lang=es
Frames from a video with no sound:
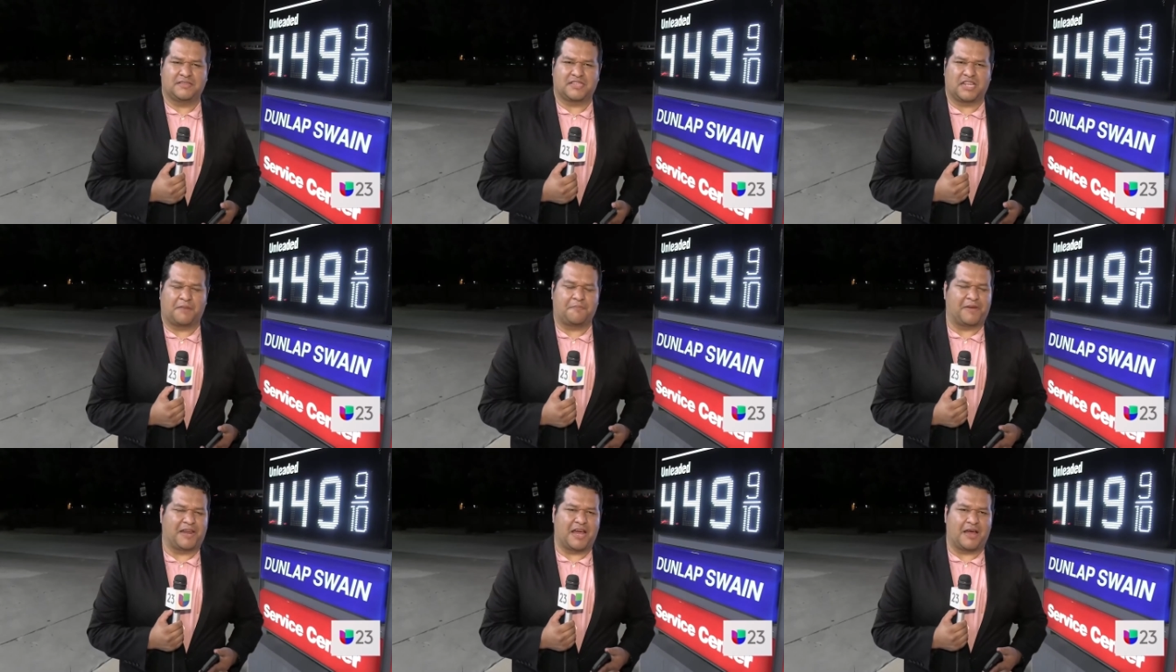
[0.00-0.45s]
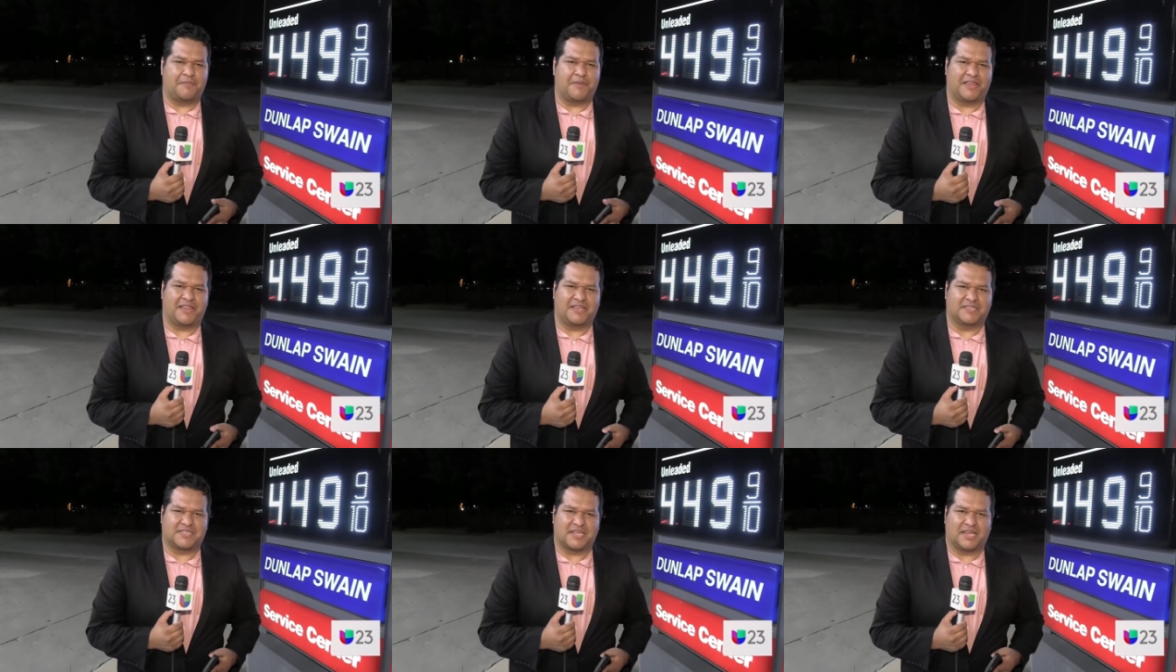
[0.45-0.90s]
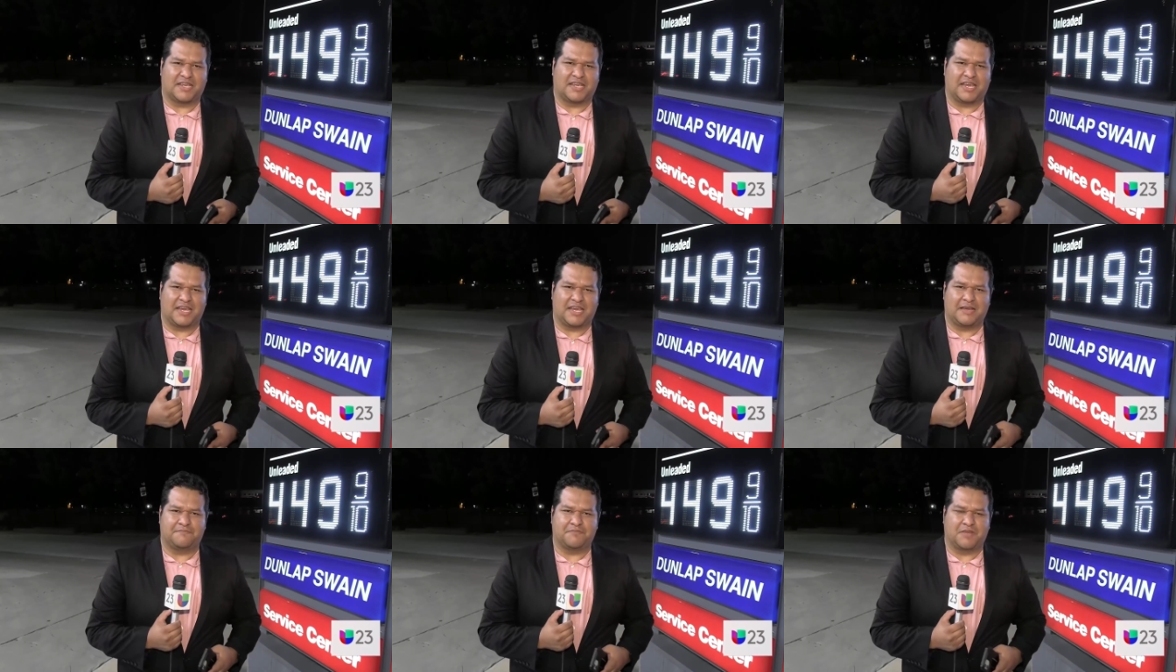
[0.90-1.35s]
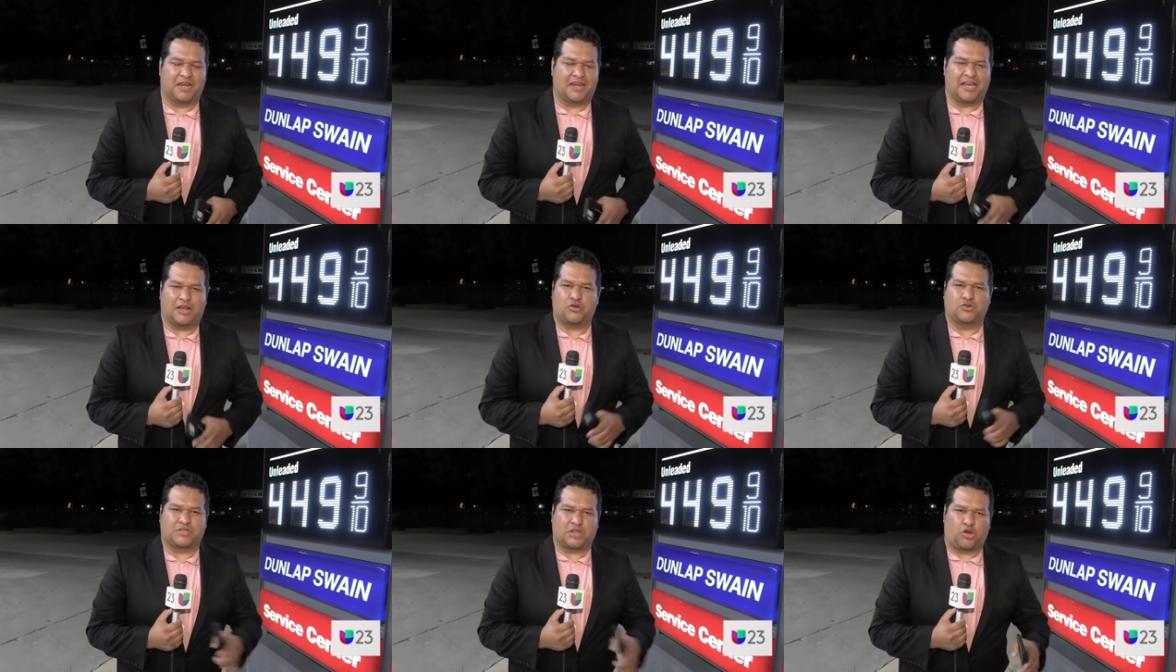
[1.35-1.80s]
AAA me dice que
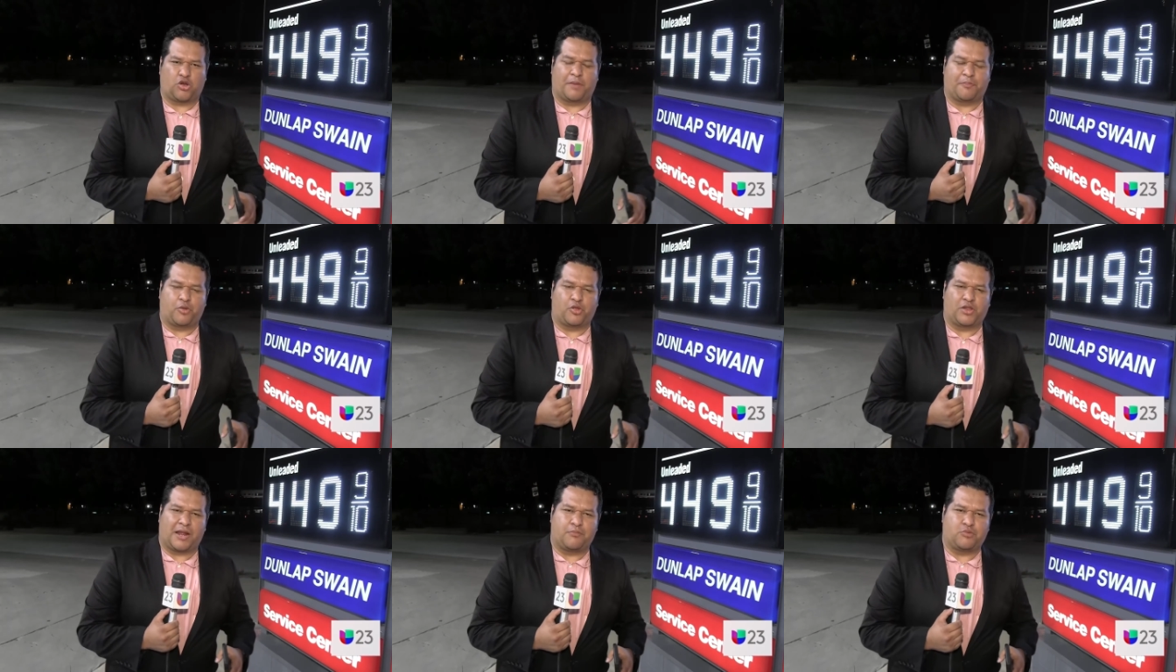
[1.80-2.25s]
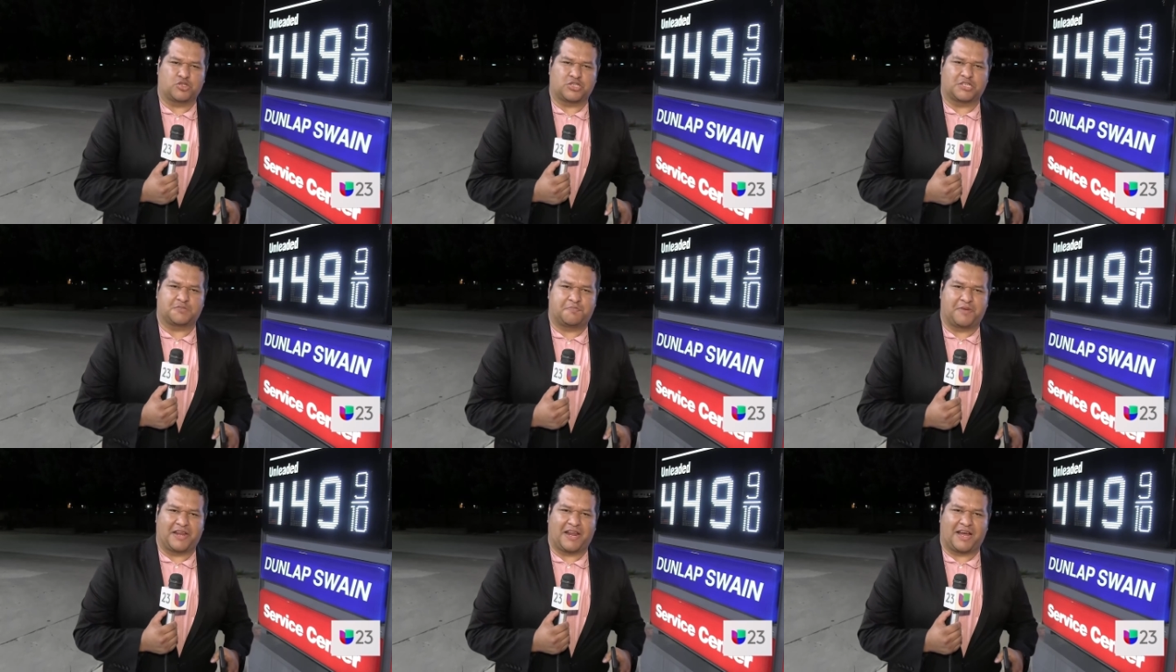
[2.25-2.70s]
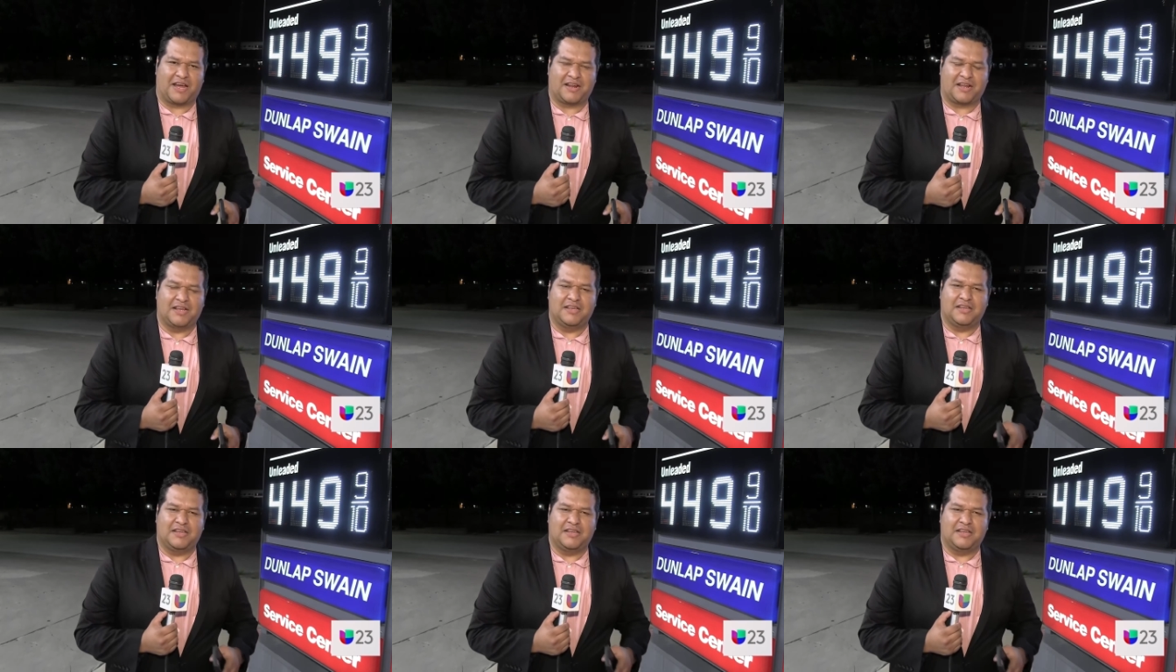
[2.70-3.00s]
lejos de lo que podríamos esperar